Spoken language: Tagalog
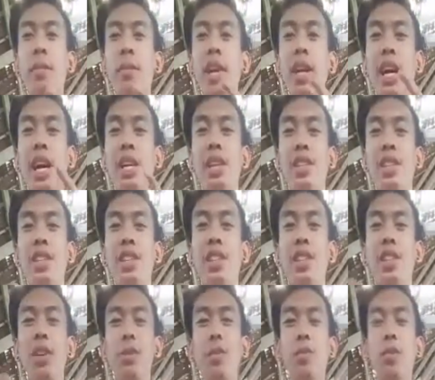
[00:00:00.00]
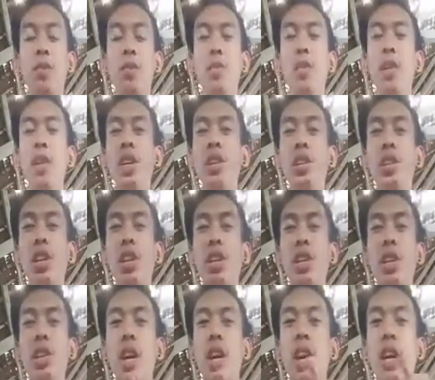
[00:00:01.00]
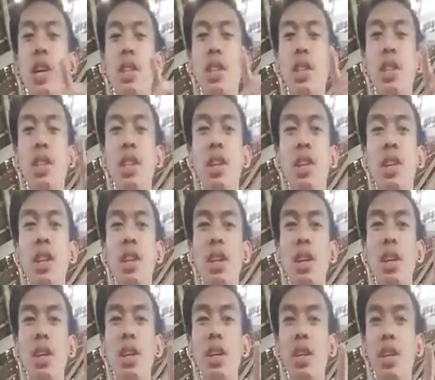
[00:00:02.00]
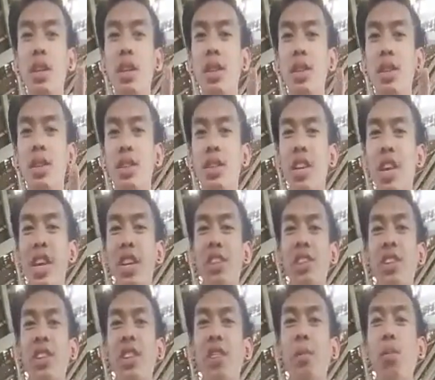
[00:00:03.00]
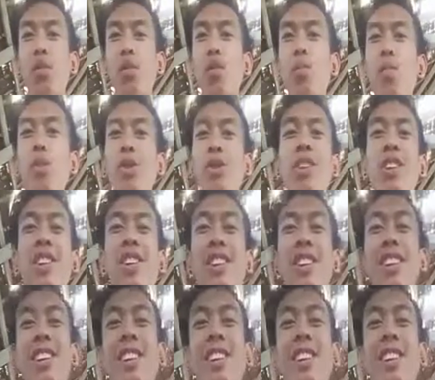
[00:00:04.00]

na pinaalis ni Boss Blizzard sa si Jersey na Bobo